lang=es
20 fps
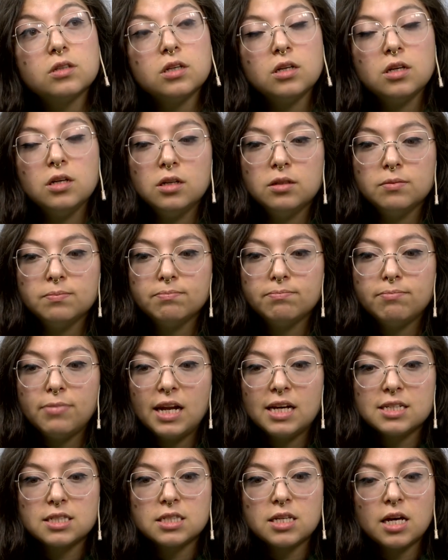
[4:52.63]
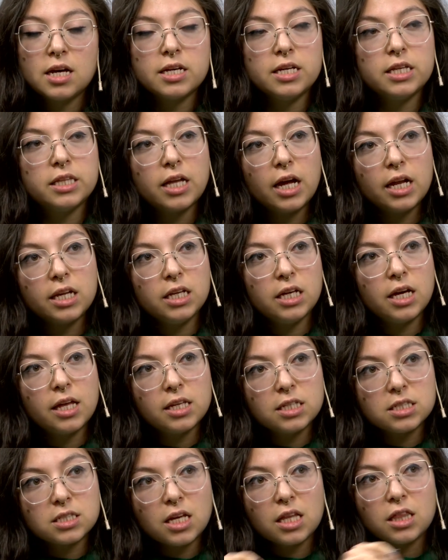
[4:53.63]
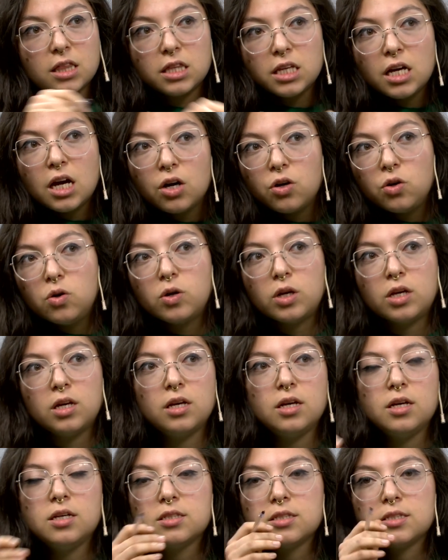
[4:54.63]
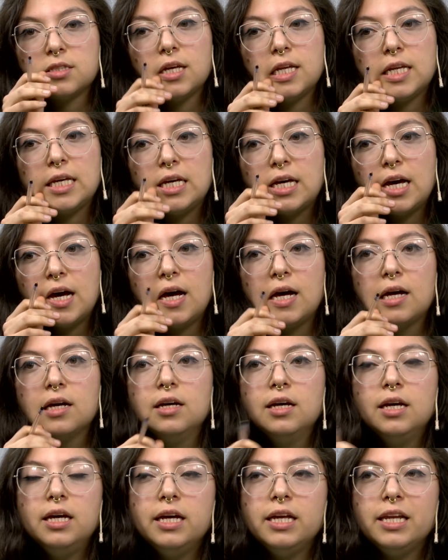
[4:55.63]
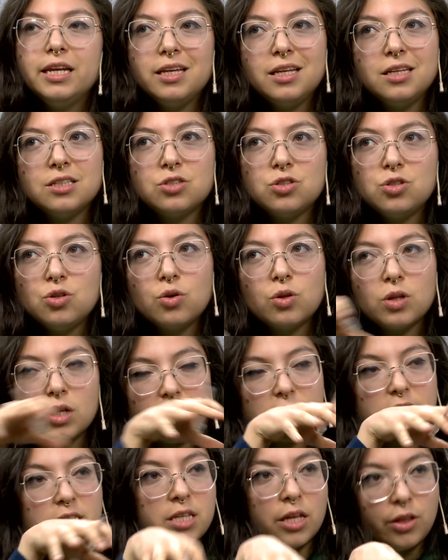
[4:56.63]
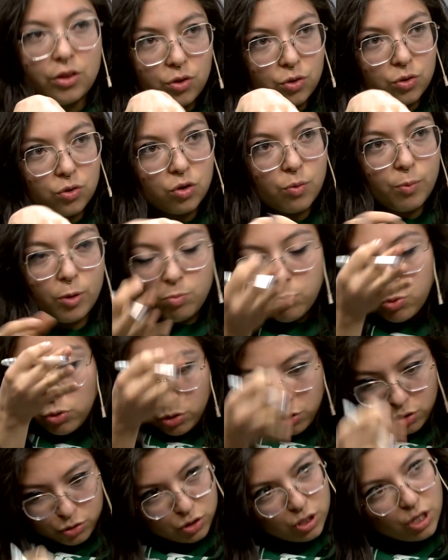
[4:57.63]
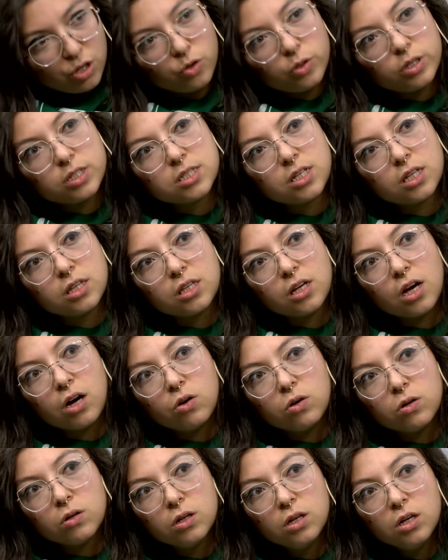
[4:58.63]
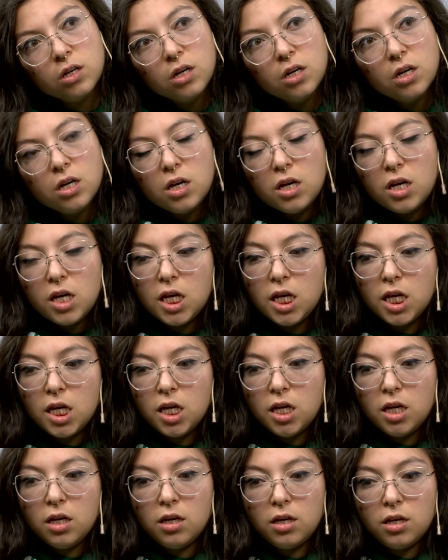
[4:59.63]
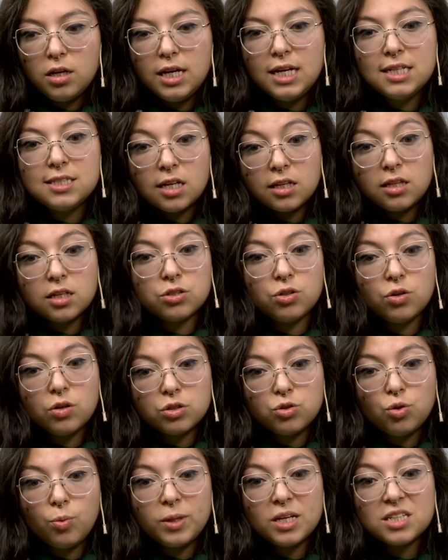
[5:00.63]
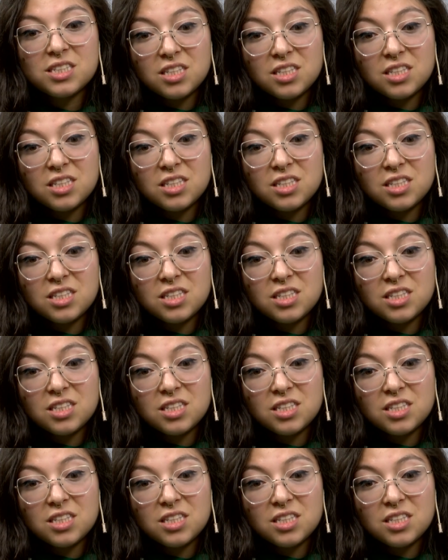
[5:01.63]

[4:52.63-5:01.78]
en Plaza Italia de Santiago, que sería el inicio del centro, como el punto cero de Santiago. Eh, esa estación de subte